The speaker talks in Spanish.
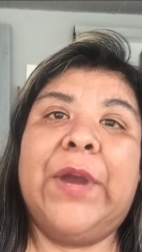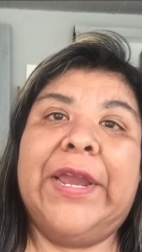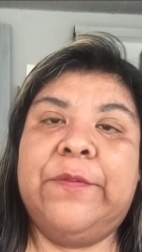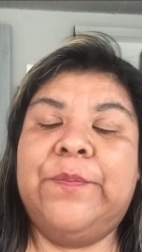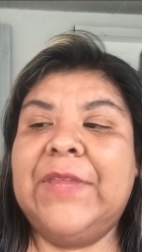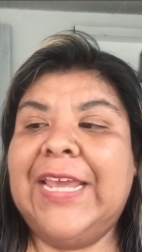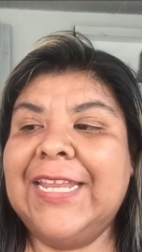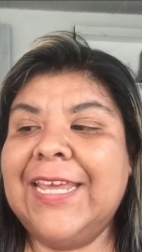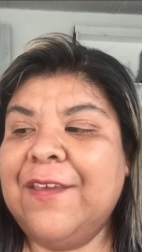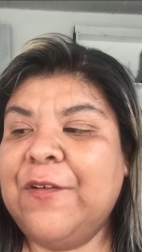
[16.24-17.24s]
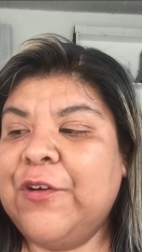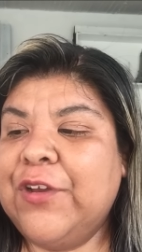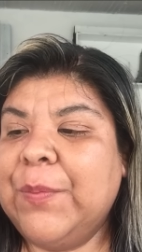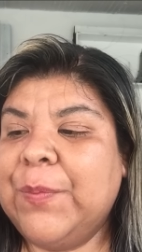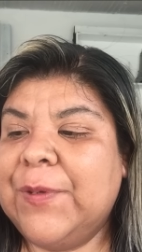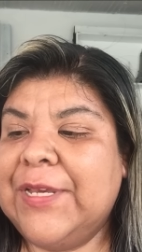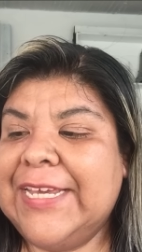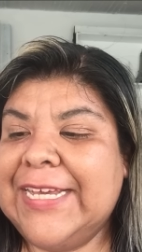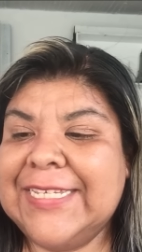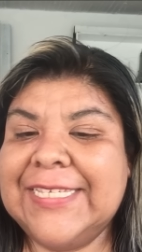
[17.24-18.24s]
Bueno, el día de hoy
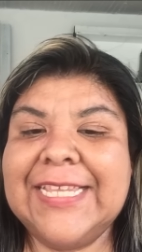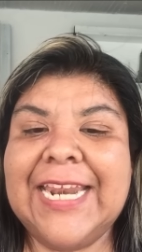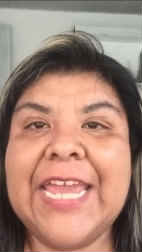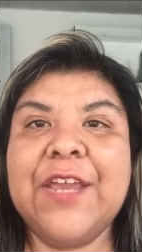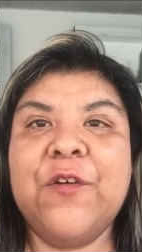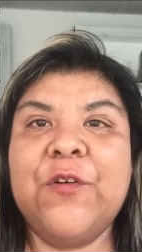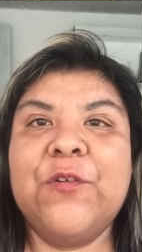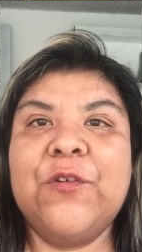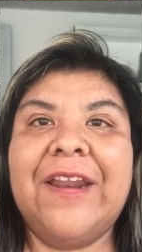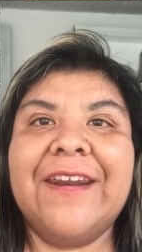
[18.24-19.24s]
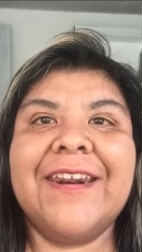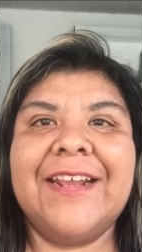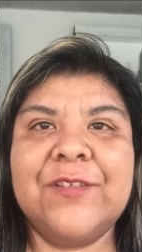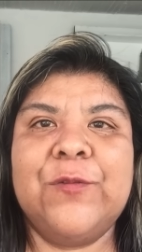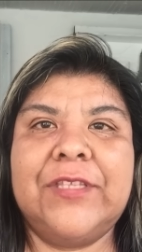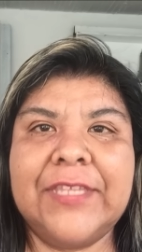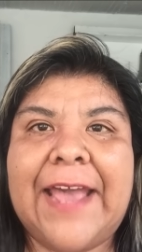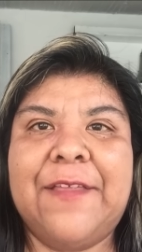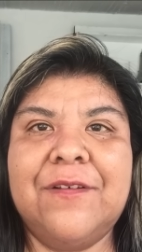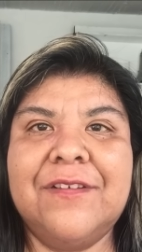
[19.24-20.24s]
pues traigo
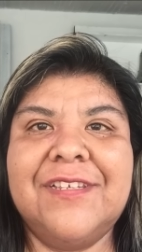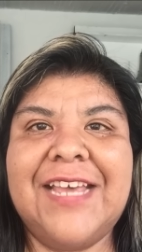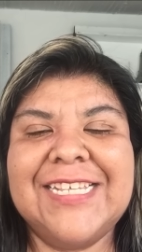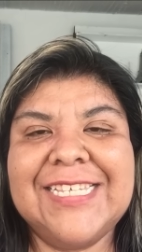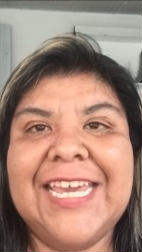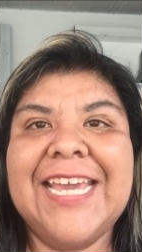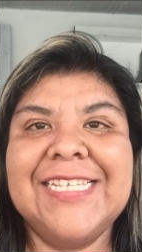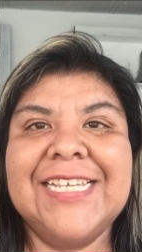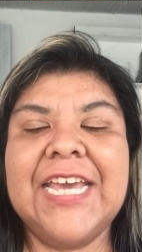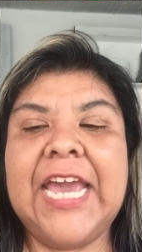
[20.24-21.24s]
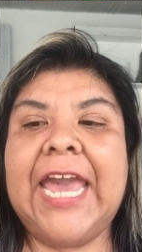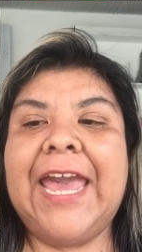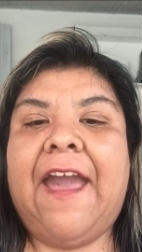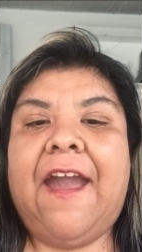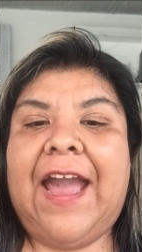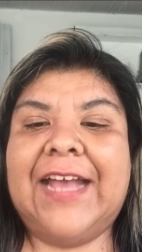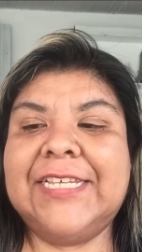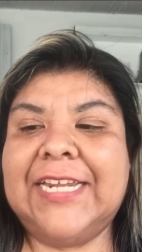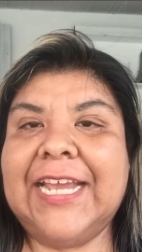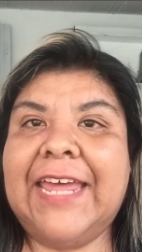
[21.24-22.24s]
resultados, así es
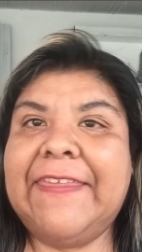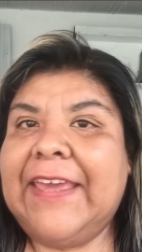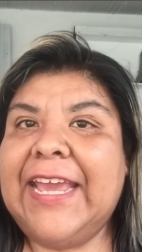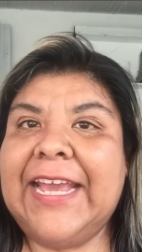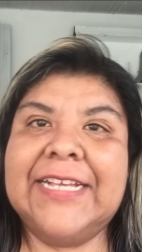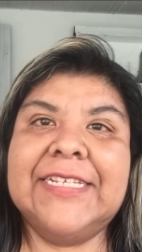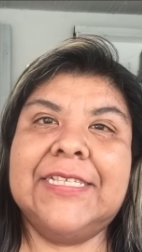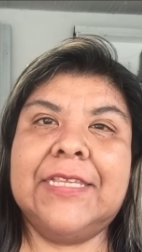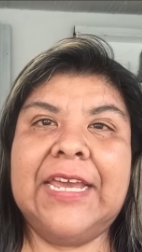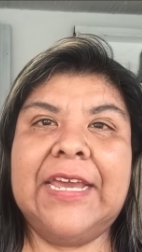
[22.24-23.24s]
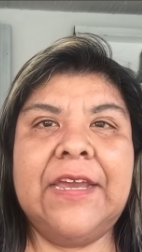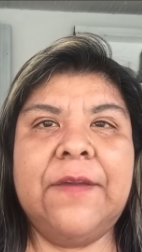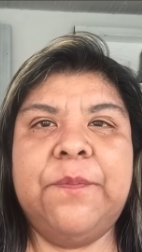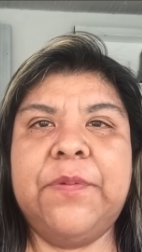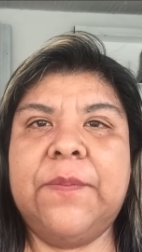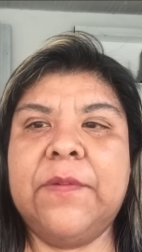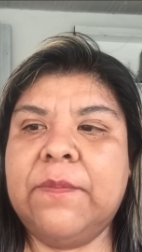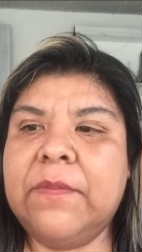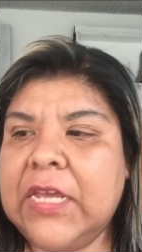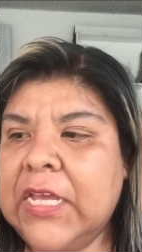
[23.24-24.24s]
acerca de este primer
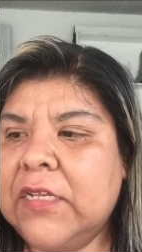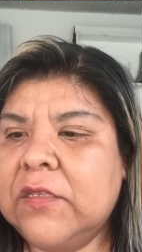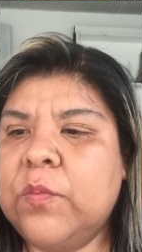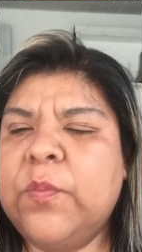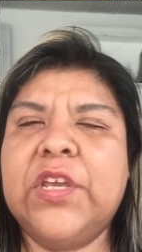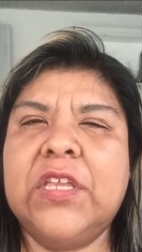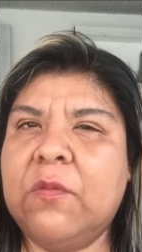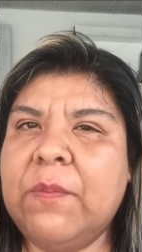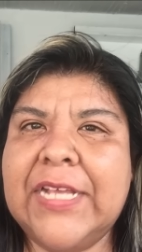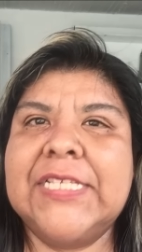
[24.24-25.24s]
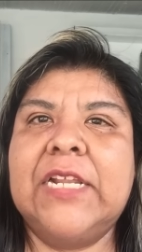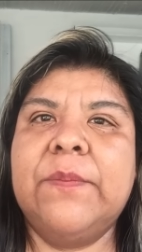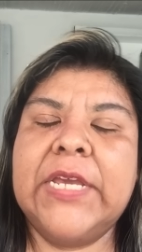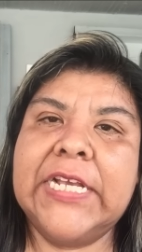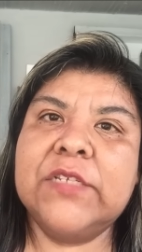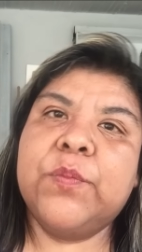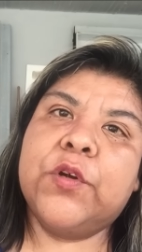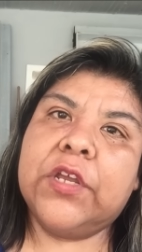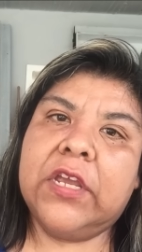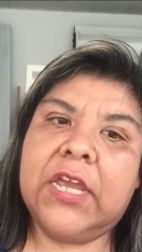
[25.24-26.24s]
mes, un poquito más del mes,
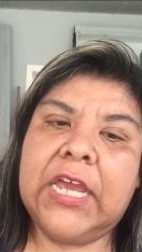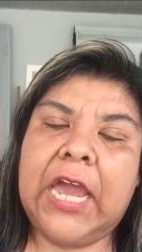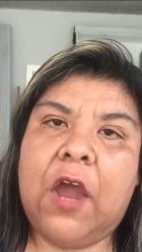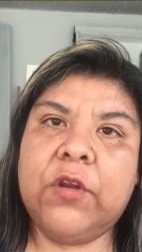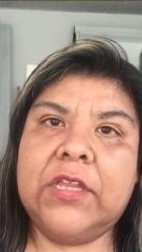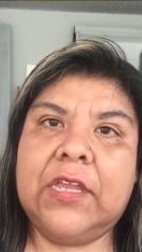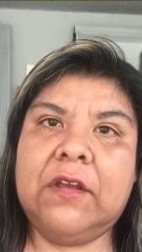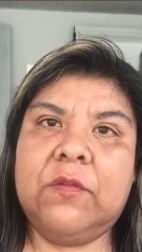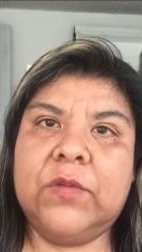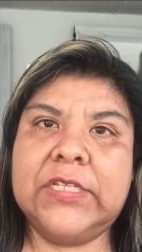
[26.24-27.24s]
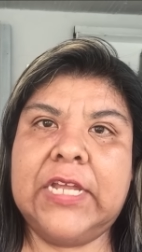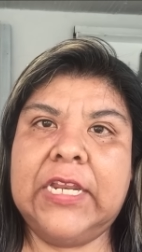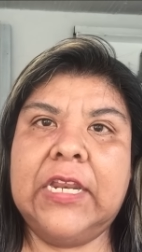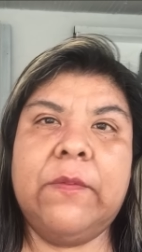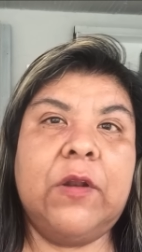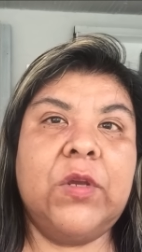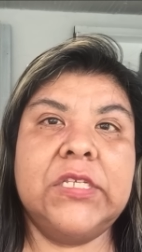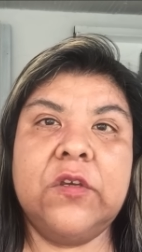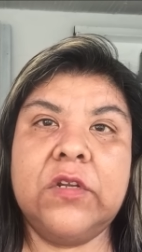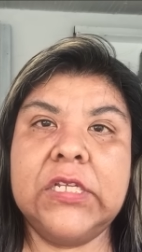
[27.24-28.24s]
porque ahorita como están en
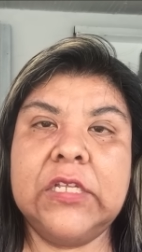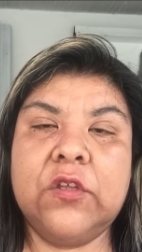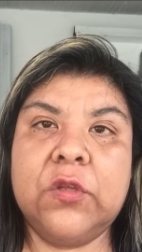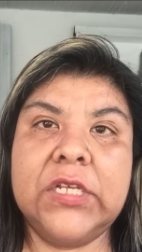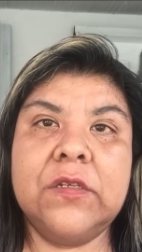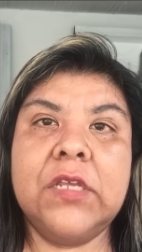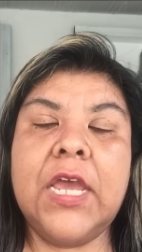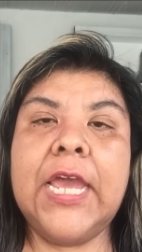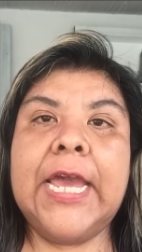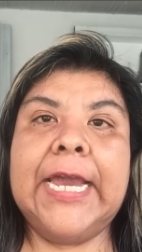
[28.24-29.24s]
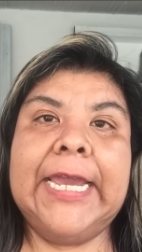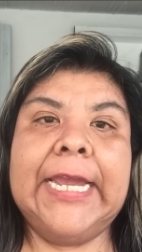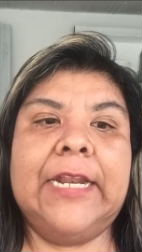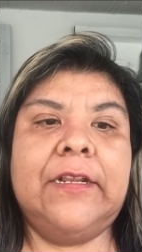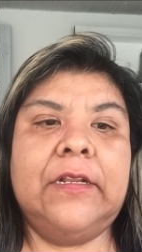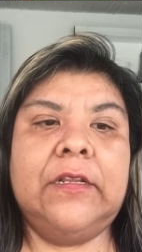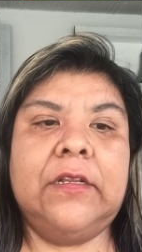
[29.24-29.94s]
evaluaciones y todo eso, el,